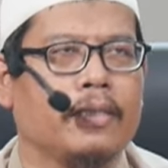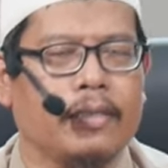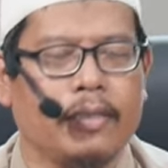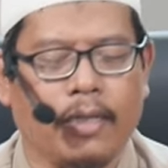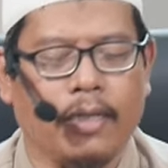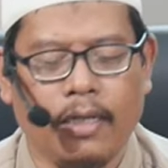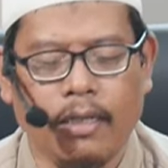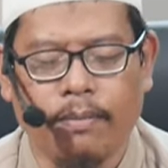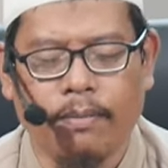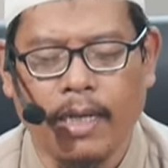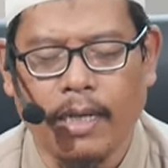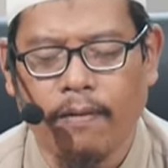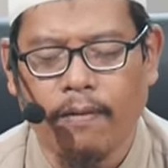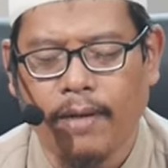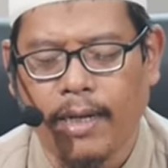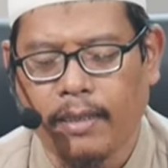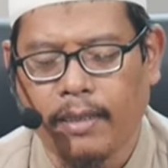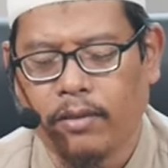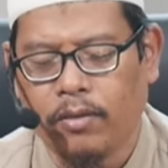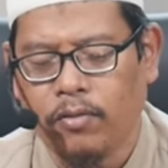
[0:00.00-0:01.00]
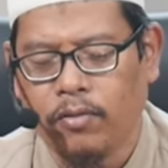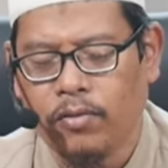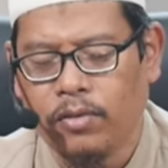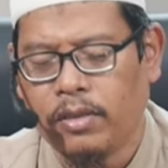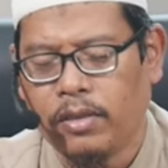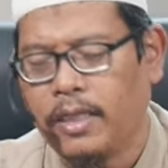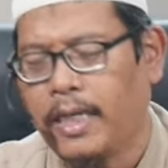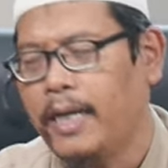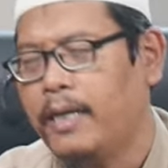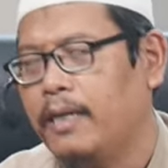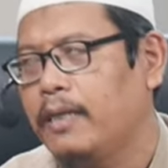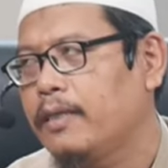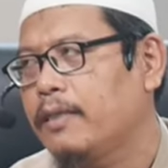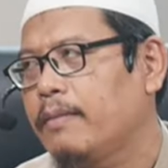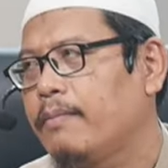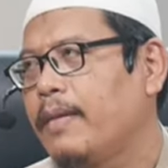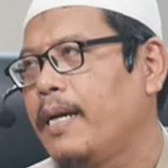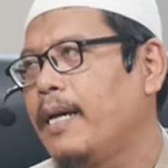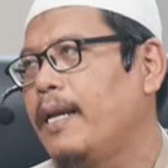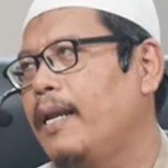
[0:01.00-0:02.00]
lima waktu sehari
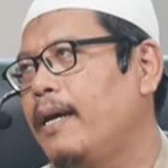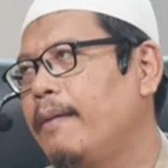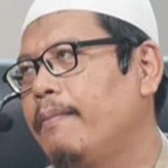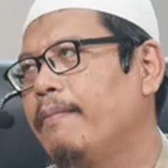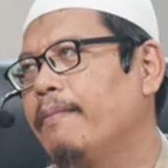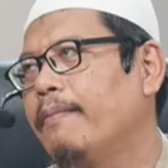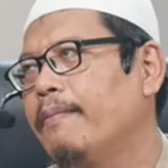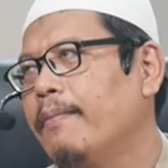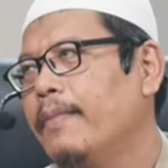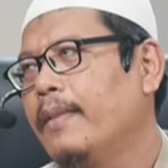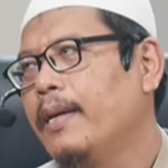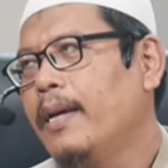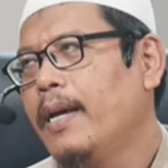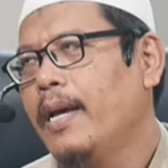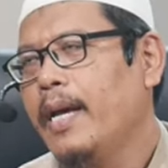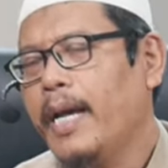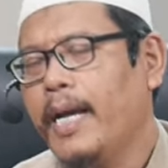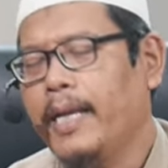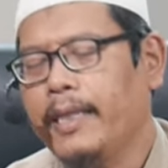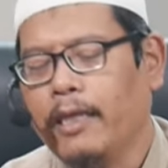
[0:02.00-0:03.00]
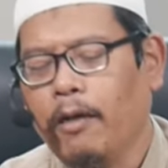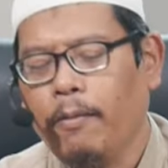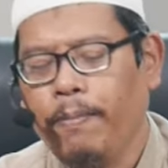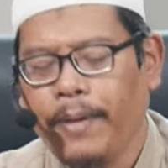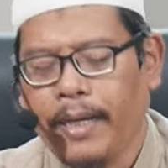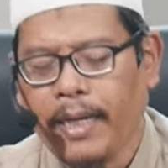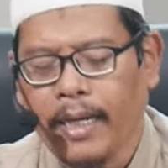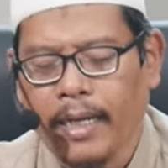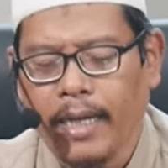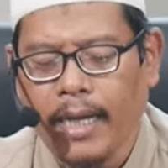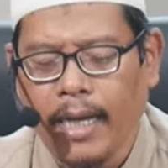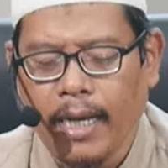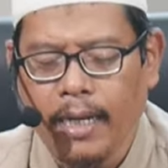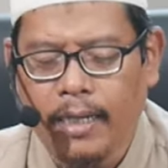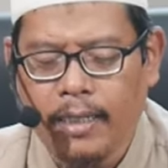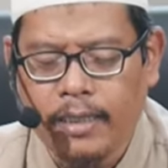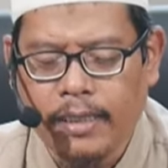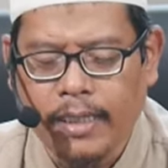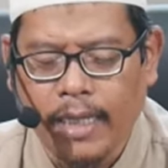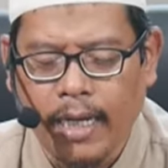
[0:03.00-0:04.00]
semalam atau
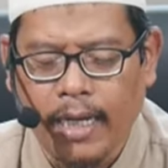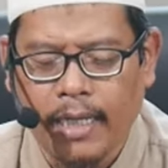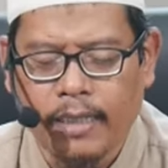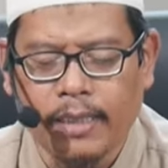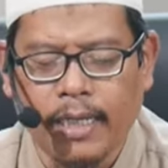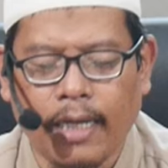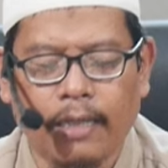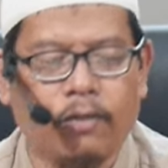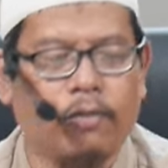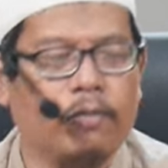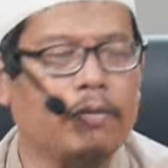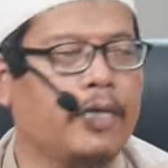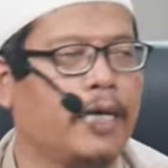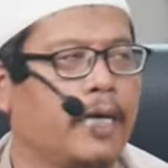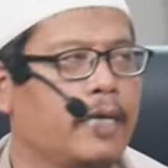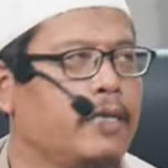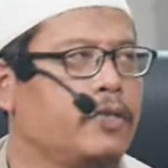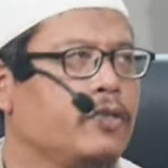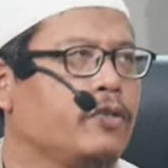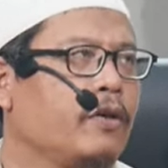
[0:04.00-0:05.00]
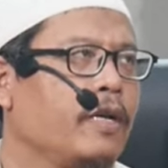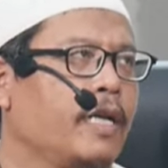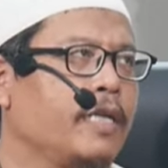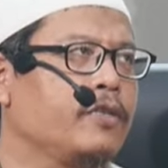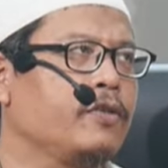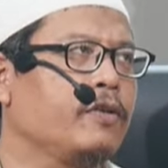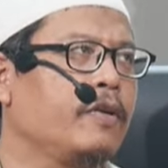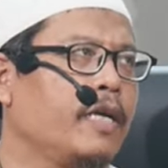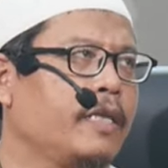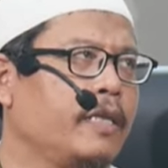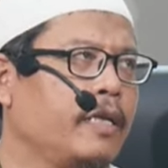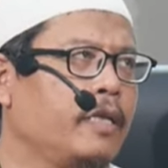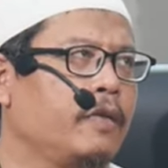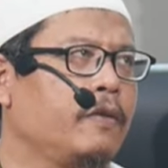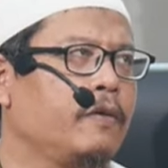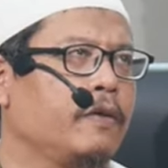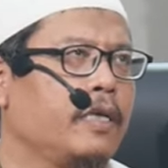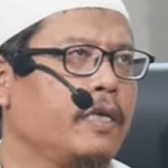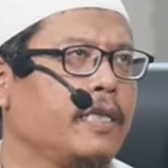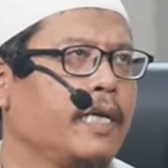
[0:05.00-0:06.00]
barangkali salah satu dari sholat-sholat
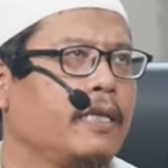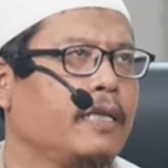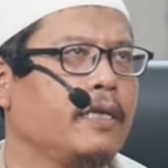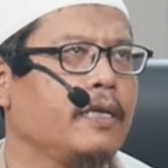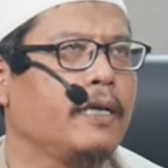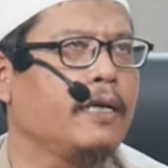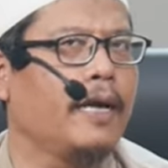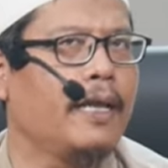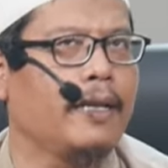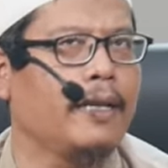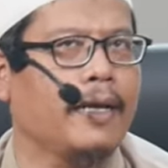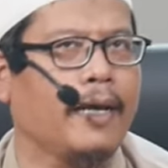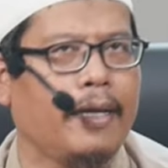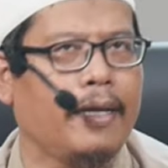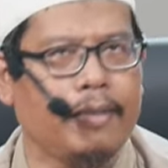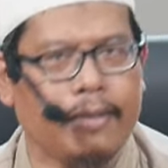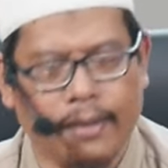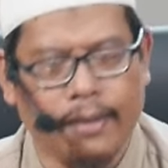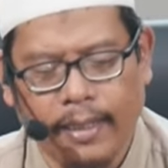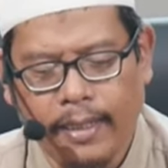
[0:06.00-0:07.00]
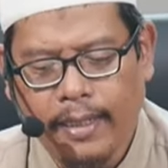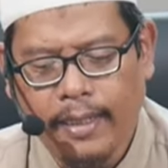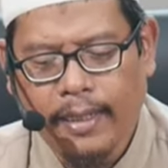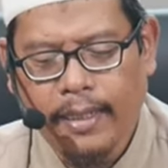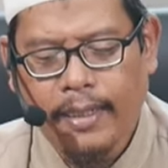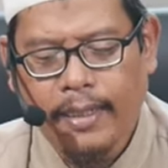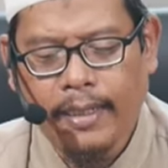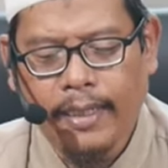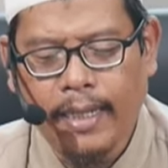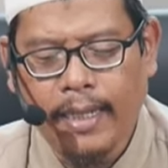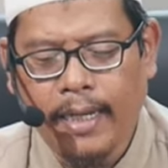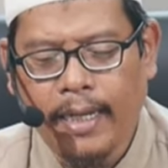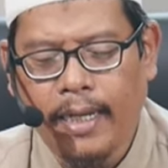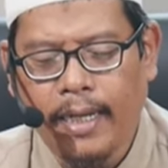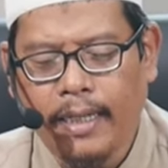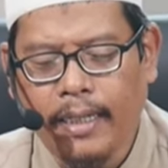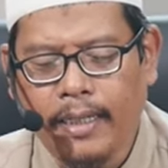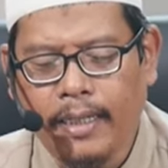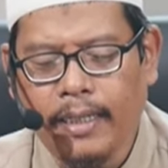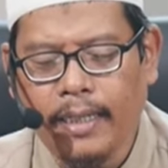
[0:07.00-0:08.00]
itu kita tinggalkan nah
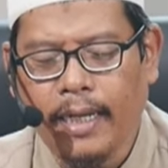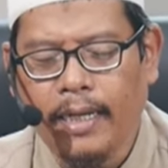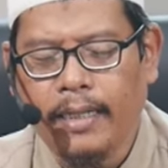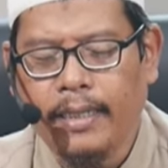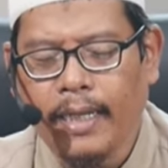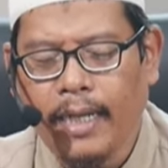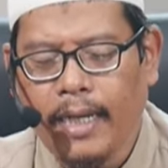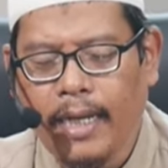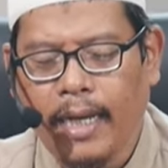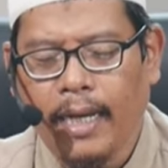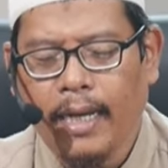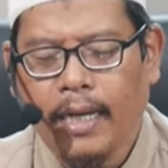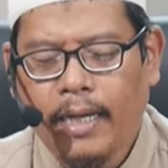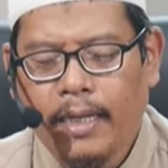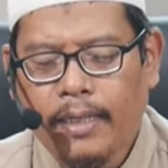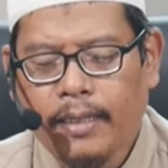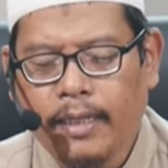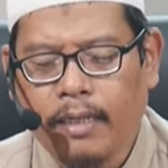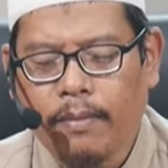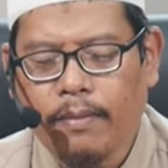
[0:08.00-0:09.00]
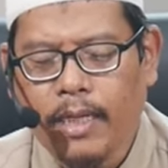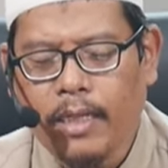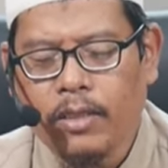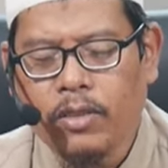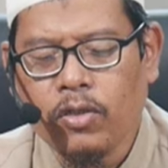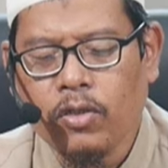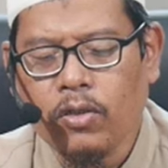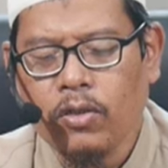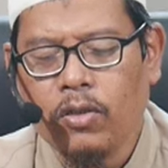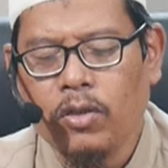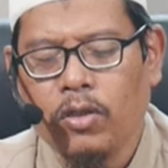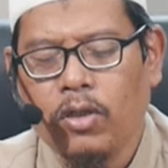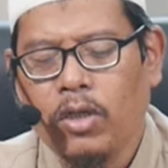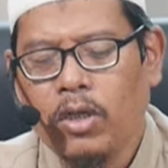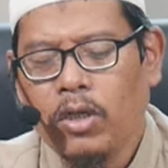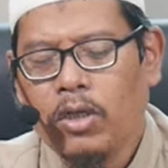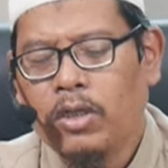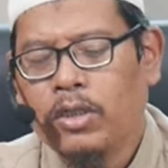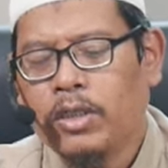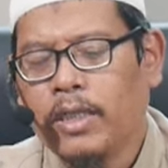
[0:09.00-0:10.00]
ini adalah termasuk
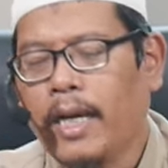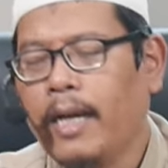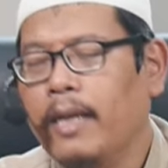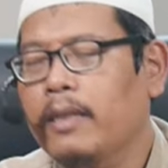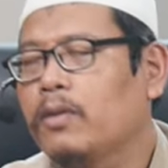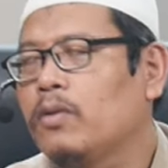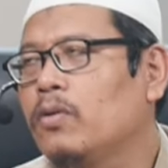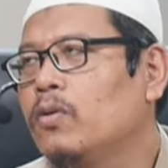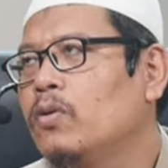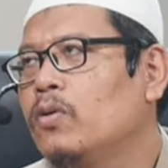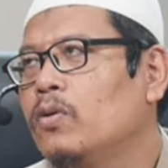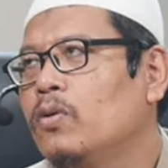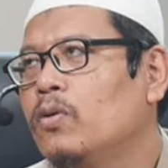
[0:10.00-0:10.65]
satu